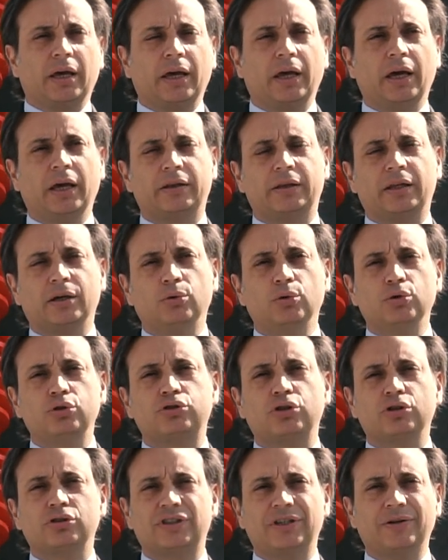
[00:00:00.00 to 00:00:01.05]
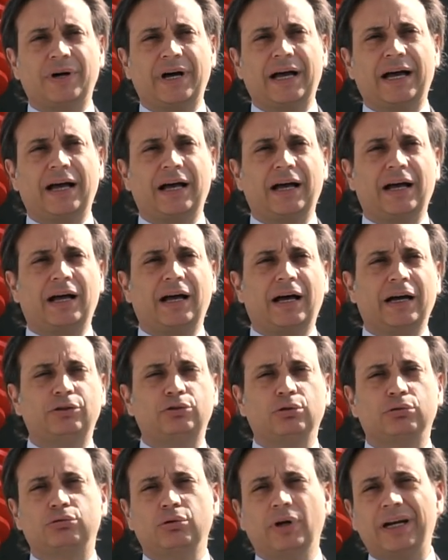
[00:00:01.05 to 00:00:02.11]
Este curso se va a
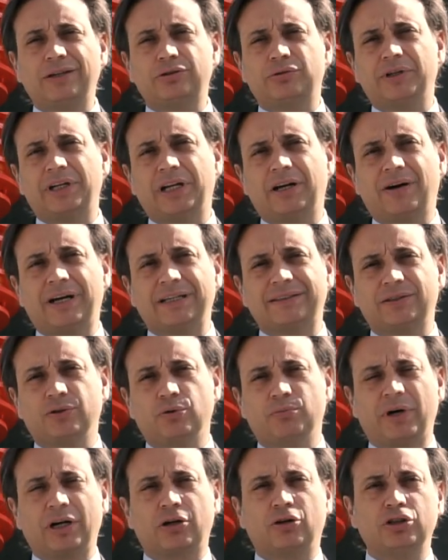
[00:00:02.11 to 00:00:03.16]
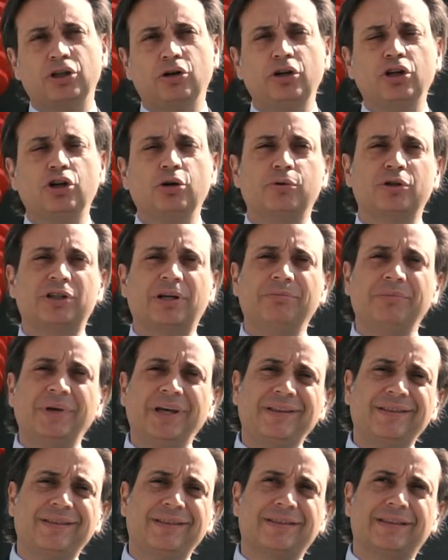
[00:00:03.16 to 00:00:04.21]
estructurar sobre la base de un marco teórico, pero
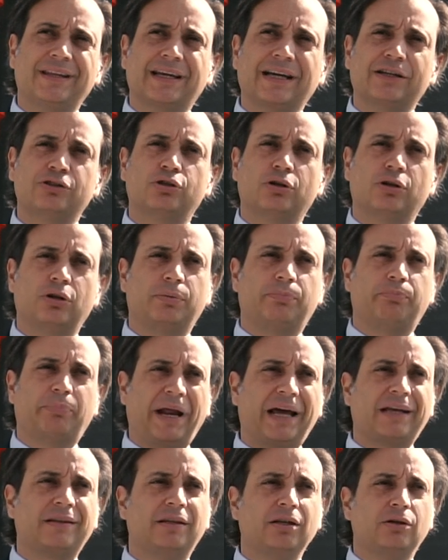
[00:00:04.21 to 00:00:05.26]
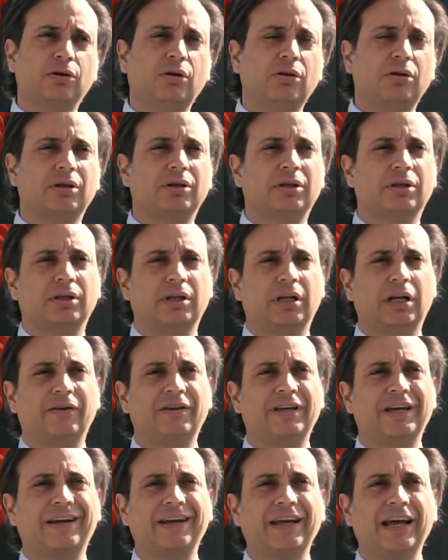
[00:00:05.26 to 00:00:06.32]
también de casos prácticos de la
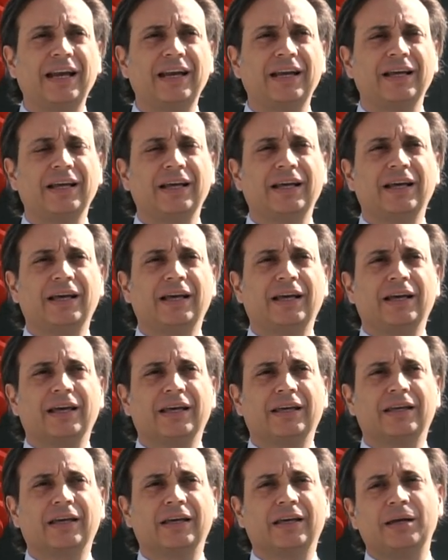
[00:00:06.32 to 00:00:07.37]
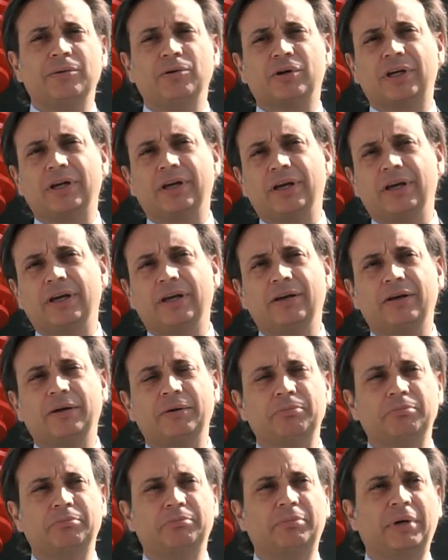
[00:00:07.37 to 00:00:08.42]
vida real que creemos que
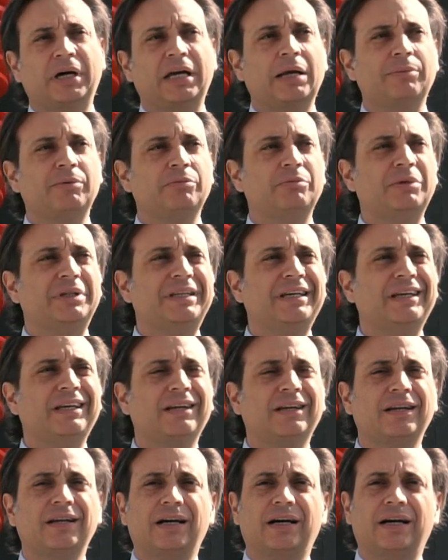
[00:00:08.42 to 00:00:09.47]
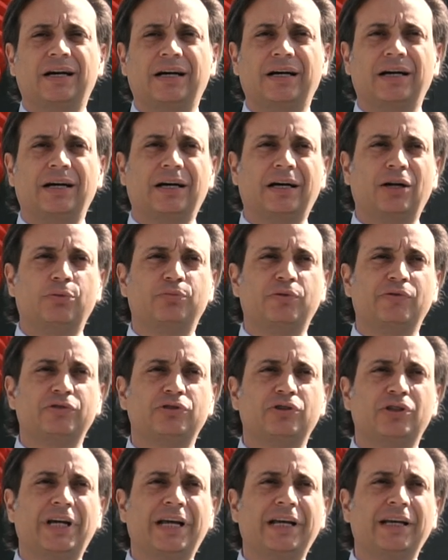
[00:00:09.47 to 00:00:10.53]
van a permitir a los
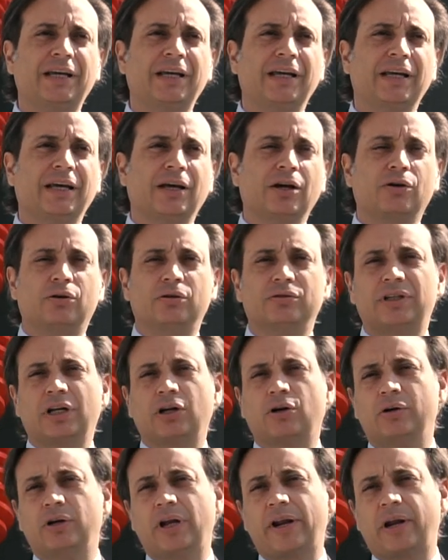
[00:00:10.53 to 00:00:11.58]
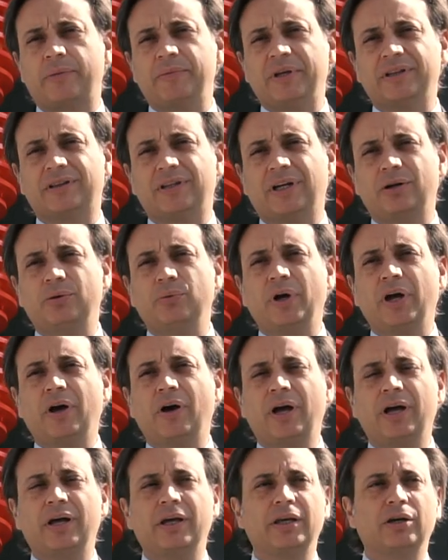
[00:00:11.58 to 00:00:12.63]
profesionales contar con herramientas
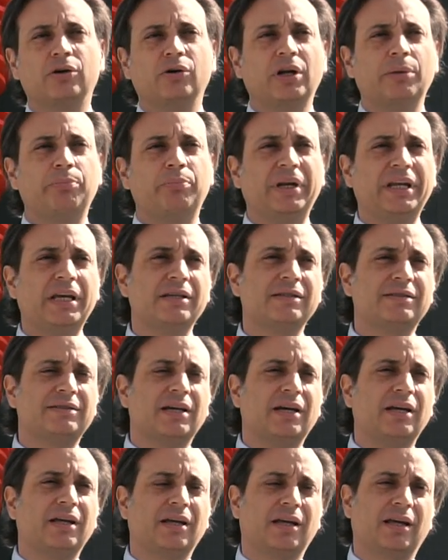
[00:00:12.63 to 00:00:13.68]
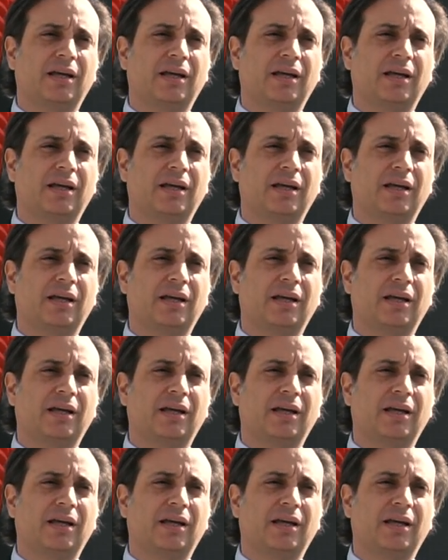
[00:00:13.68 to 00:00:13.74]
nuevas y con experiencia